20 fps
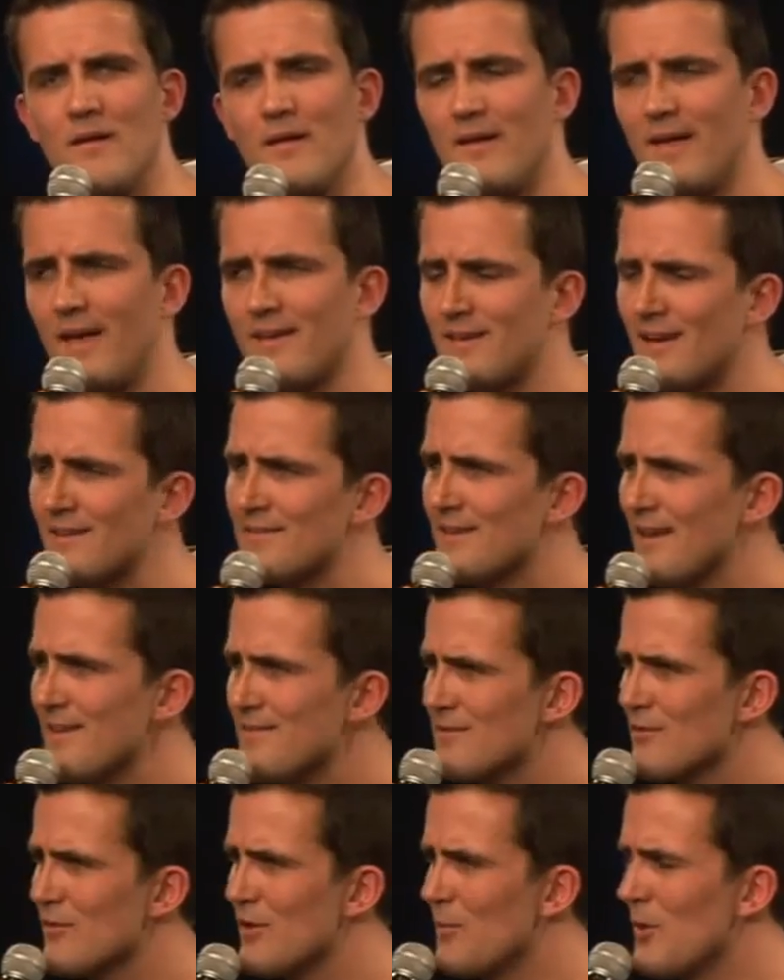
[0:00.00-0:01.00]
Er sagt
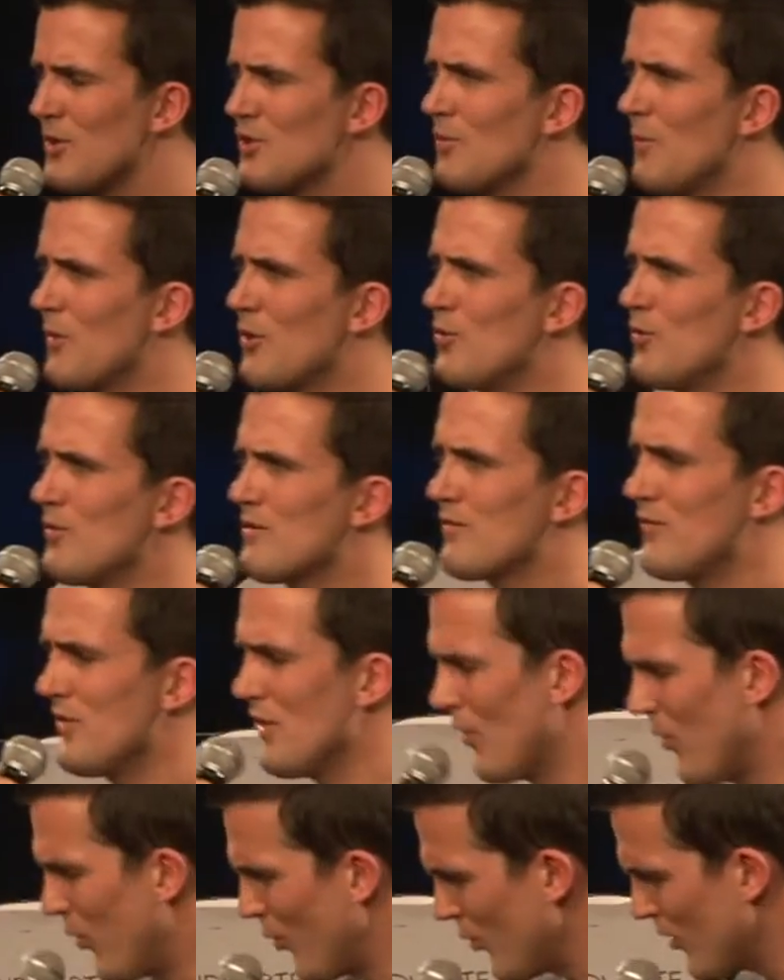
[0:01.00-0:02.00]
Sätze und ich möchte nochmal kurz
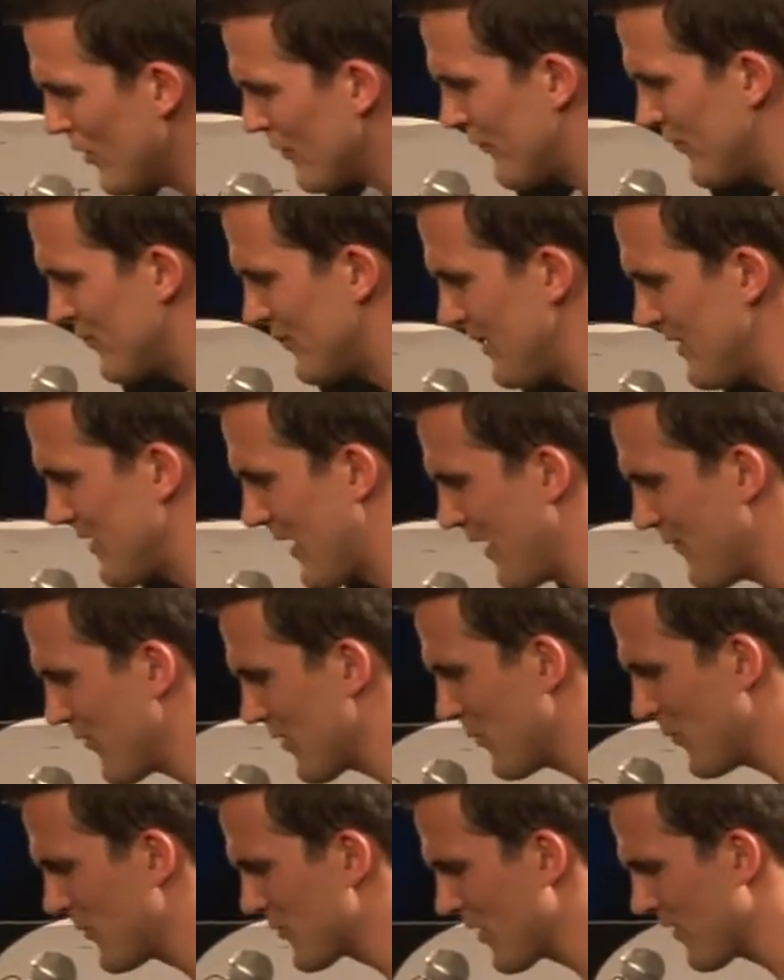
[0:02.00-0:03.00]
wiederholen, für dich
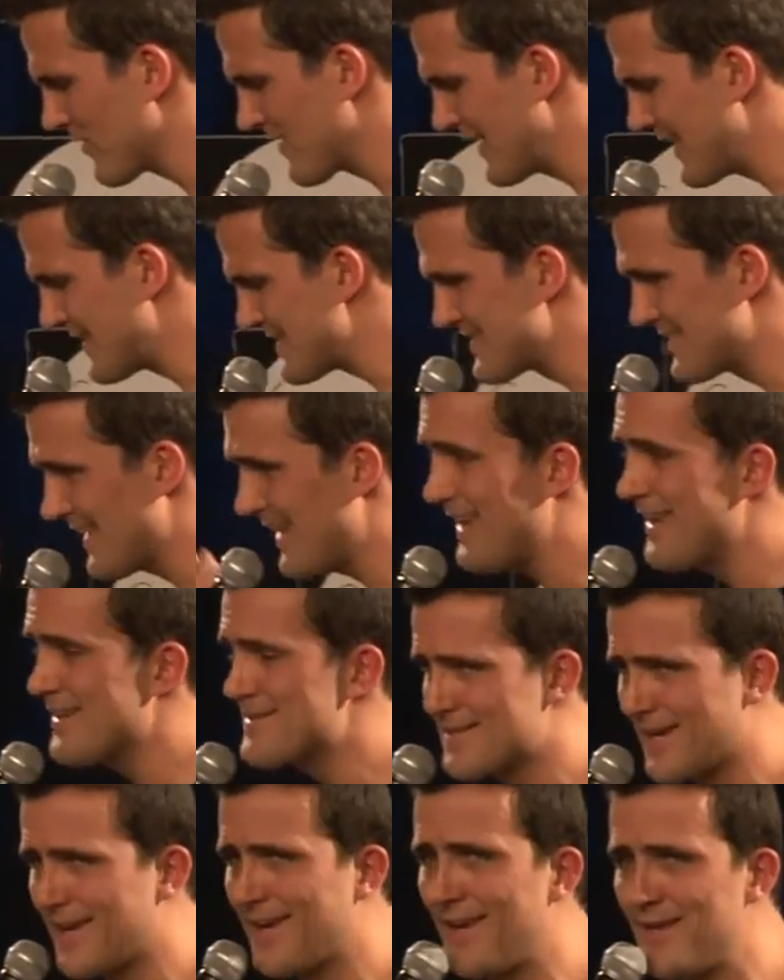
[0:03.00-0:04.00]
einfach nochmal so aus deiner Seele
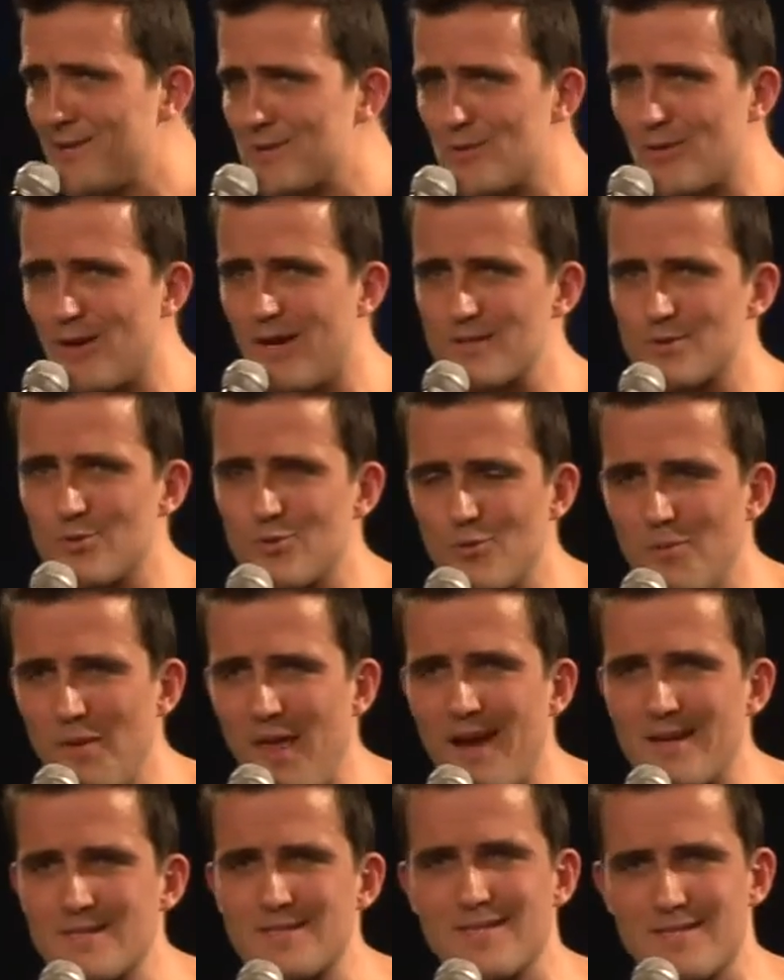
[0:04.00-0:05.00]
zergehen zu lassen und du
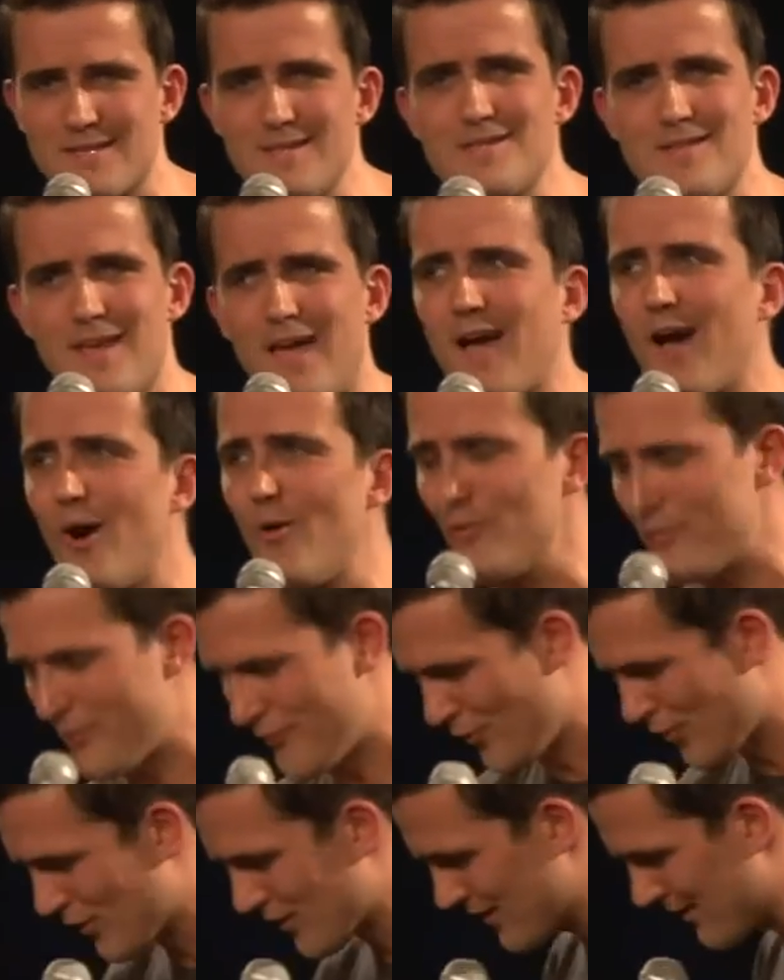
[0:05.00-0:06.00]
merkst, es ist
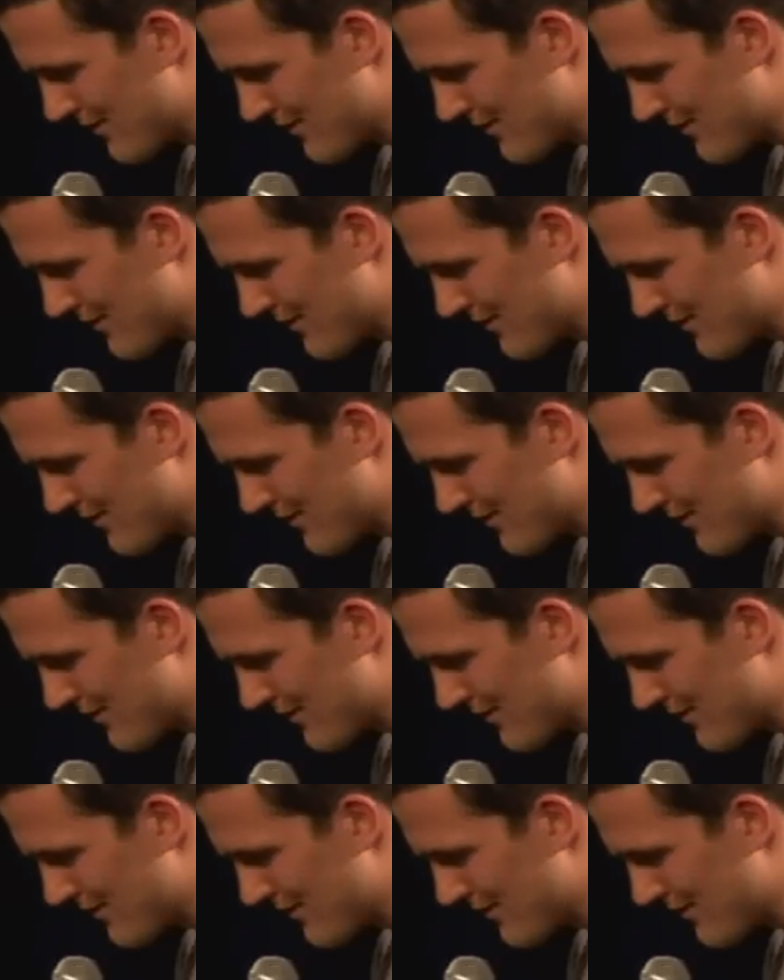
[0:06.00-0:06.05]
herausfordernd. Er